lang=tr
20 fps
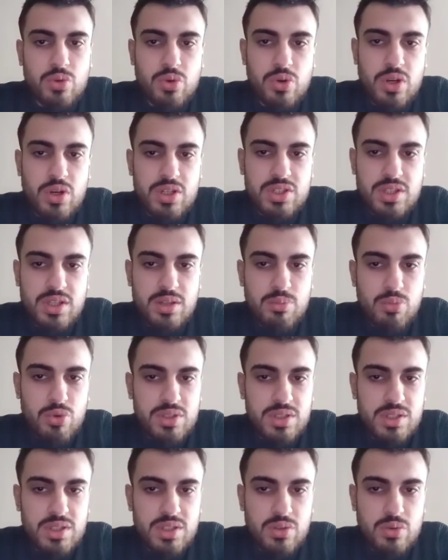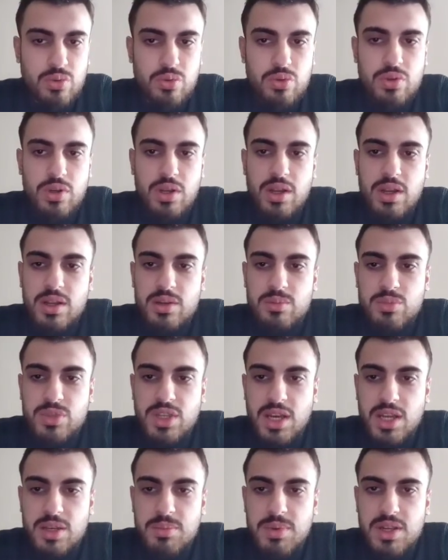Doğru açıdan burası dik olur.
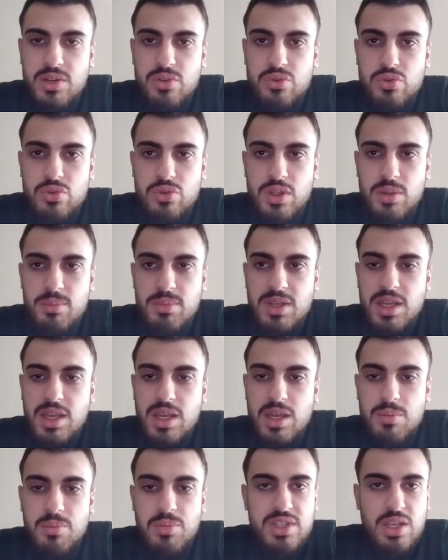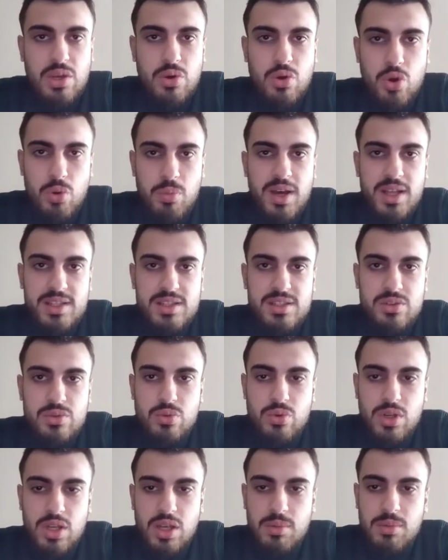Yani ben şurada bir Pisagor bağıntısını
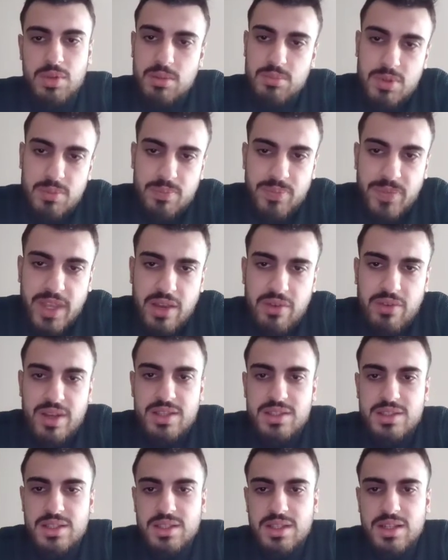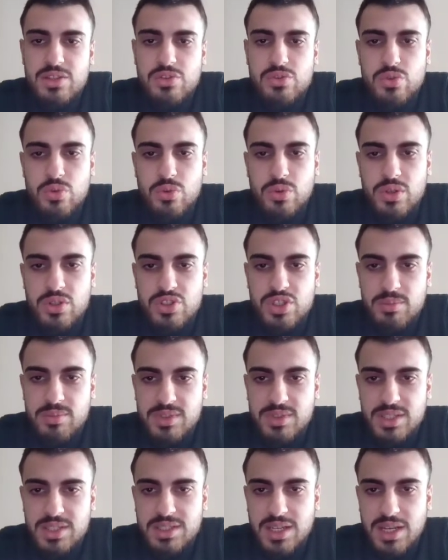uygulayabilir miyim? Evet. Nasıl
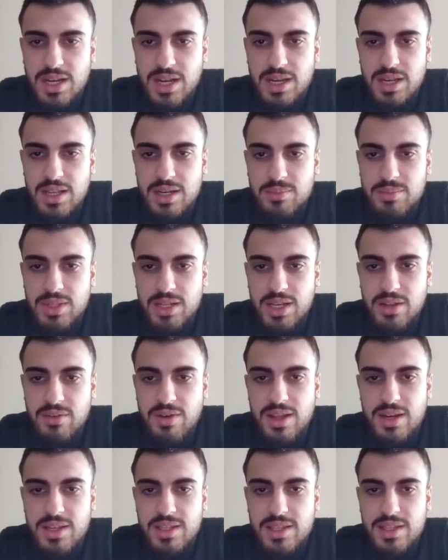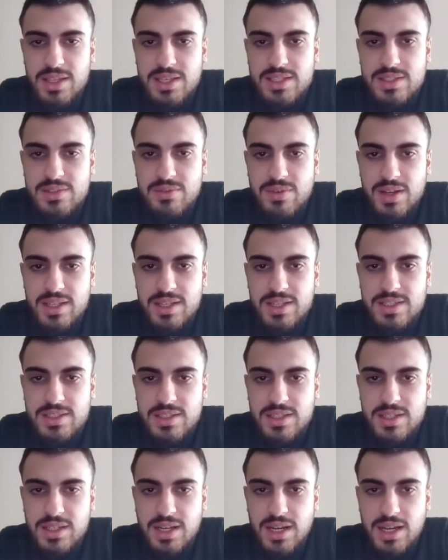uygulayacağım? Dik kenarlarımda ne var? X var.
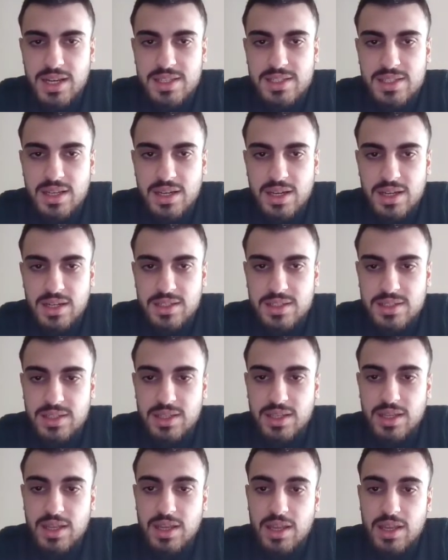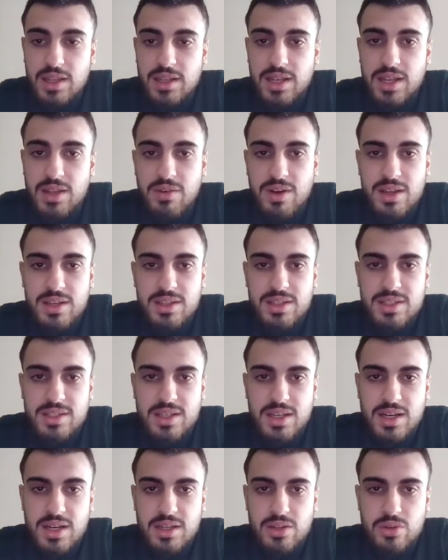X'in karesi artı. Ne var? Dik
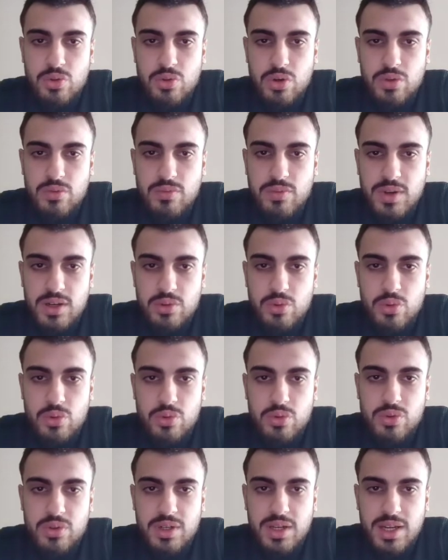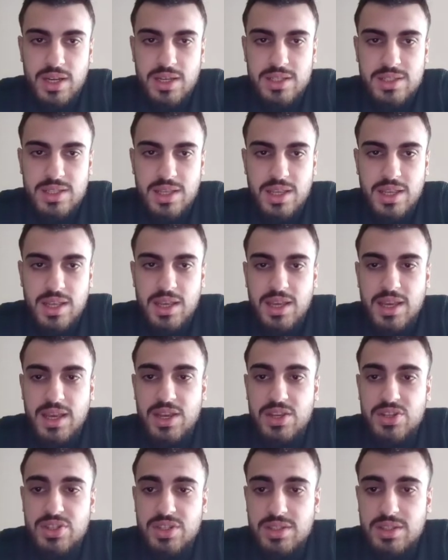kenarda 4 var. 4'ün karesi
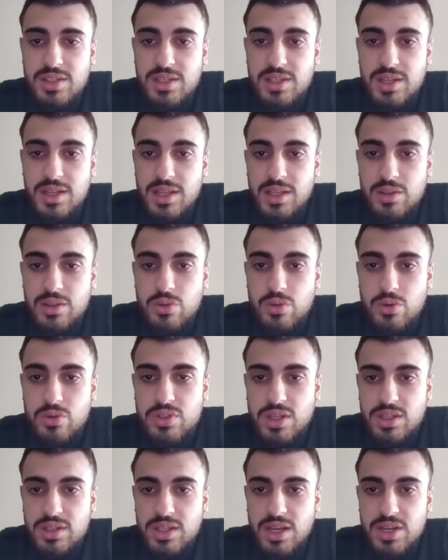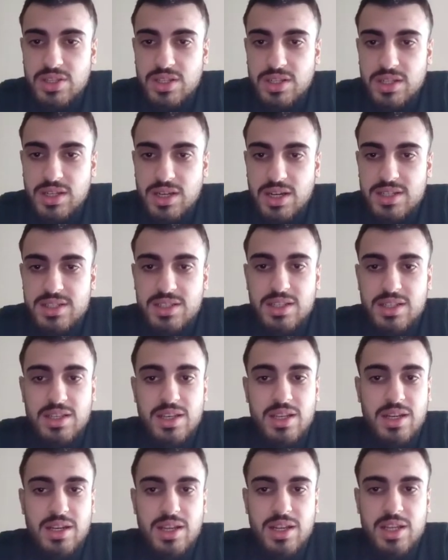eşittir. 90 derecenin karşısındaki
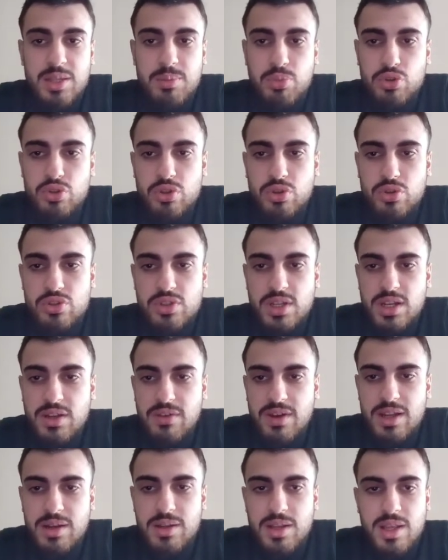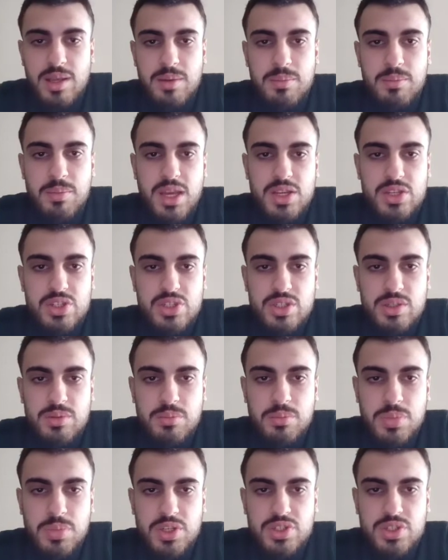kenar yani hipotenüse ne var? 5.
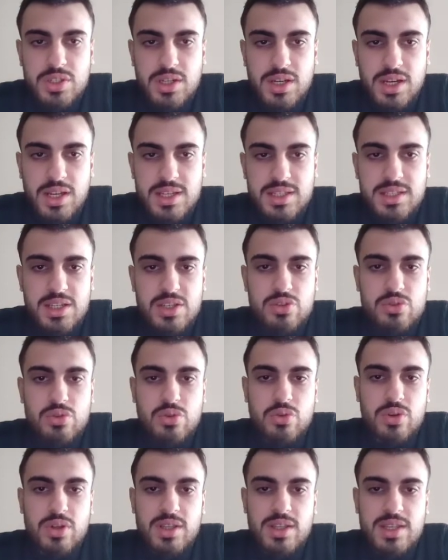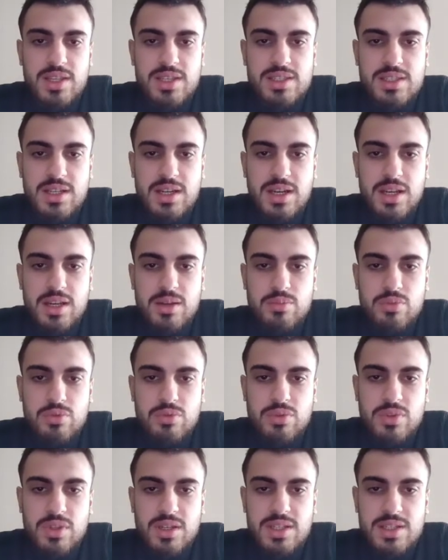5'in karesine eşit olur. x kare
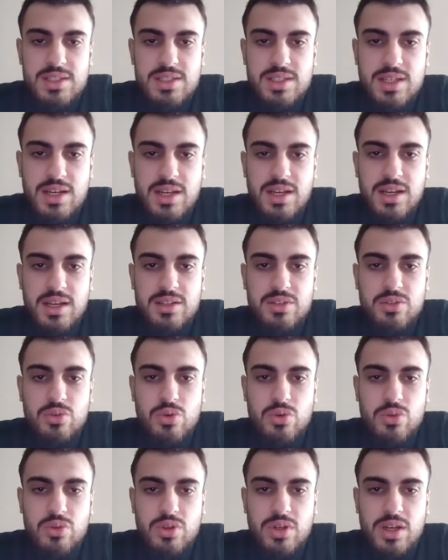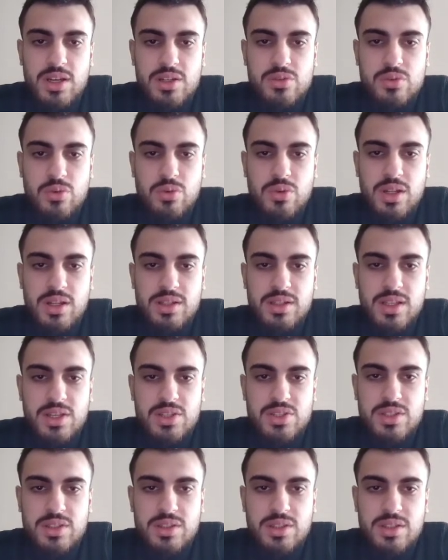buradan x kare artı 4'ün karesi 16
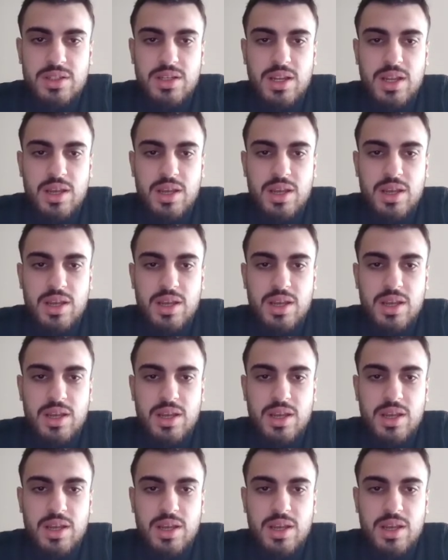eşittir.